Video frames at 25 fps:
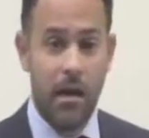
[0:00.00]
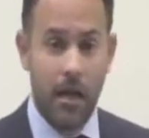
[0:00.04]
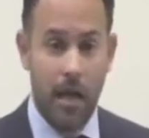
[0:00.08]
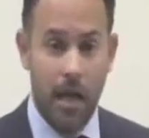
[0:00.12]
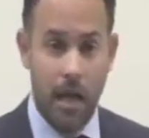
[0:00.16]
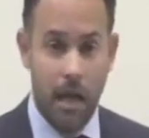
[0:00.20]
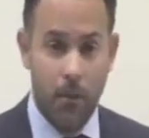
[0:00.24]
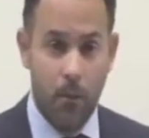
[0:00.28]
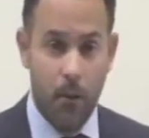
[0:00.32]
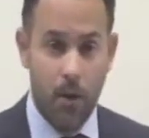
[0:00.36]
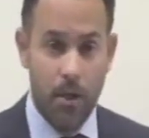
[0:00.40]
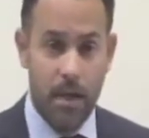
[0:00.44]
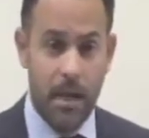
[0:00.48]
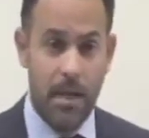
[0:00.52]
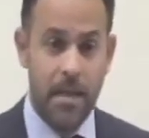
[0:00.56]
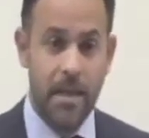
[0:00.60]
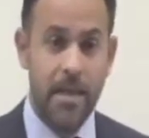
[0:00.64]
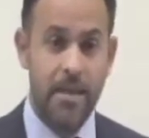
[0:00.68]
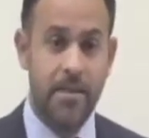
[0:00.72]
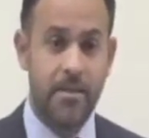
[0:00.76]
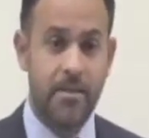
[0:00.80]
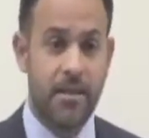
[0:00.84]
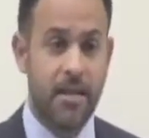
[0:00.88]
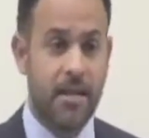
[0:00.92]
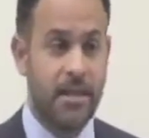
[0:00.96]
en buena
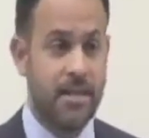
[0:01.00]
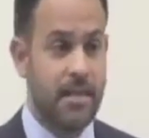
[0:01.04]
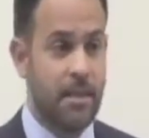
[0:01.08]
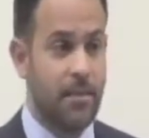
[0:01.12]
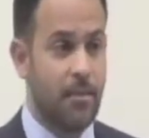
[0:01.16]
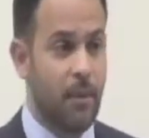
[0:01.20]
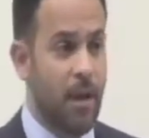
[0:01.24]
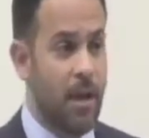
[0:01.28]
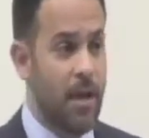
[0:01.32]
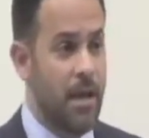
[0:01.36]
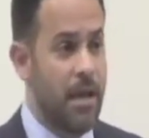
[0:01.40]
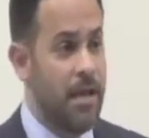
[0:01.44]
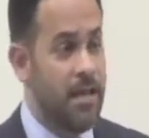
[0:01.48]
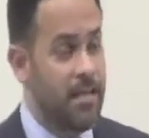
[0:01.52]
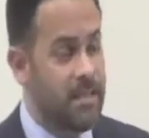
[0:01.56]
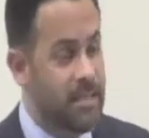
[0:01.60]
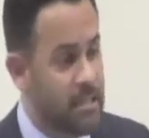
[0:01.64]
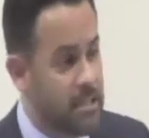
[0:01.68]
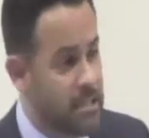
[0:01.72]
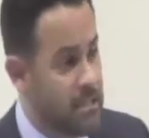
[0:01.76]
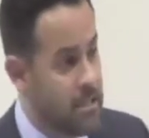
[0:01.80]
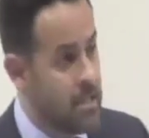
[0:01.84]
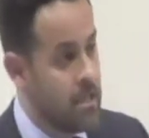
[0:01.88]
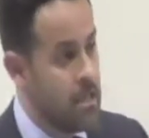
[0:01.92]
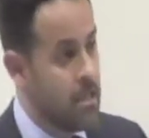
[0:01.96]
lid que este
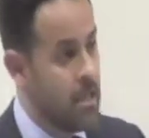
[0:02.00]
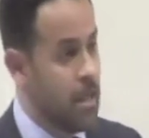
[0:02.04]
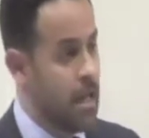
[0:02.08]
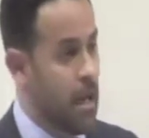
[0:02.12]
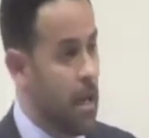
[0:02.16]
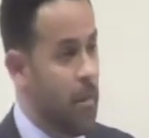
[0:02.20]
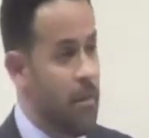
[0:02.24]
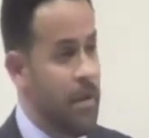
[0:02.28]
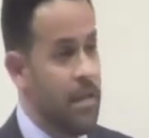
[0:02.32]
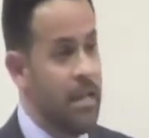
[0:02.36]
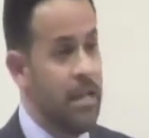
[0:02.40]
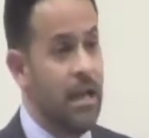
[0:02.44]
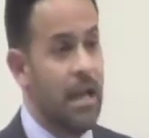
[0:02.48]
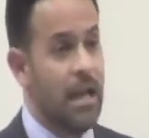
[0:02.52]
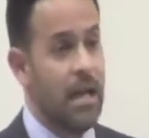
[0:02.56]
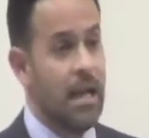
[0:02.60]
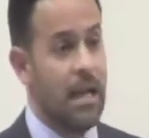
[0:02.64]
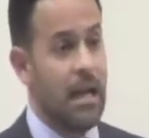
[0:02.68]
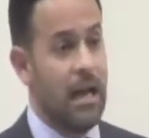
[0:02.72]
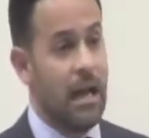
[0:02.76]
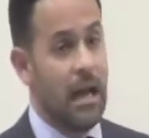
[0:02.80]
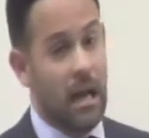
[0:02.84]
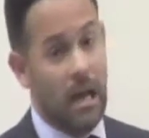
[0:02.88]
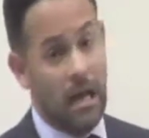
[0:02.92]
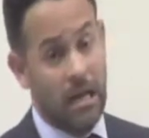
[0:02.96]
país camina
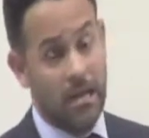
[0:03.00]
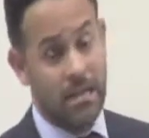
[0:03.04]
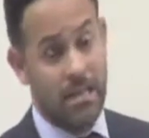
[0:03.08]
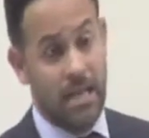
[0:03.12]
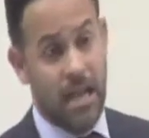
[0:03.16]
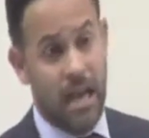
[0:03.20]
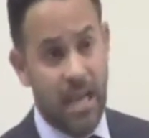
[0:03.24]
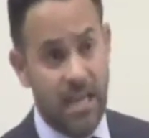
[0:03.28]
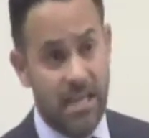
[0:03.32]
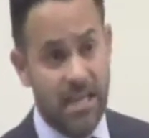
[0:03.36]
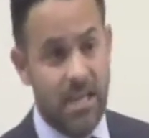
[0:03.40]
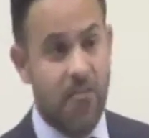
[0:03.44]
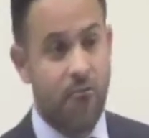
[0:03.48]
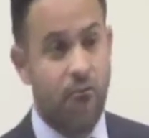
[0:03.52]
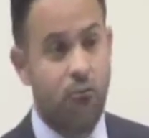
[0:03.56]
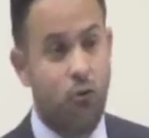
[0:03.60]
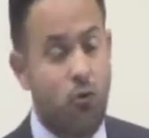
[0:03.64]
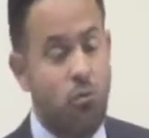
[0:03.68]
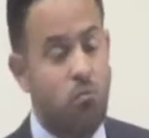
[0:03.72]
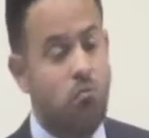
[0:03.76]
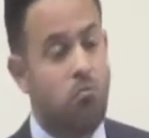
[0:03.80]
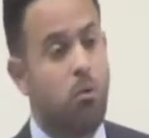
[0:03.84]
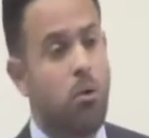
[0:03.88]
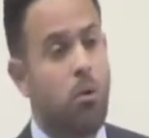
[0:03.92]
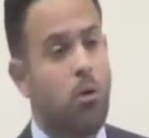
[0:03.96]
hacia ese
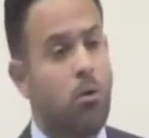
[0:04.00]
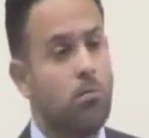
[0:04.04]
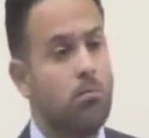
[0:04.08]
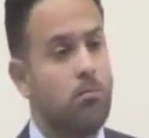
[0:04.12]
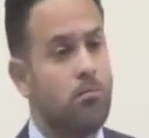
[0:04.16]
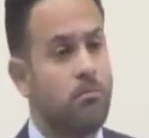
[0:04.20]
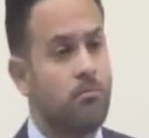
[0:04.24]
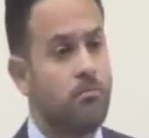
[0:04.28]
rumbo,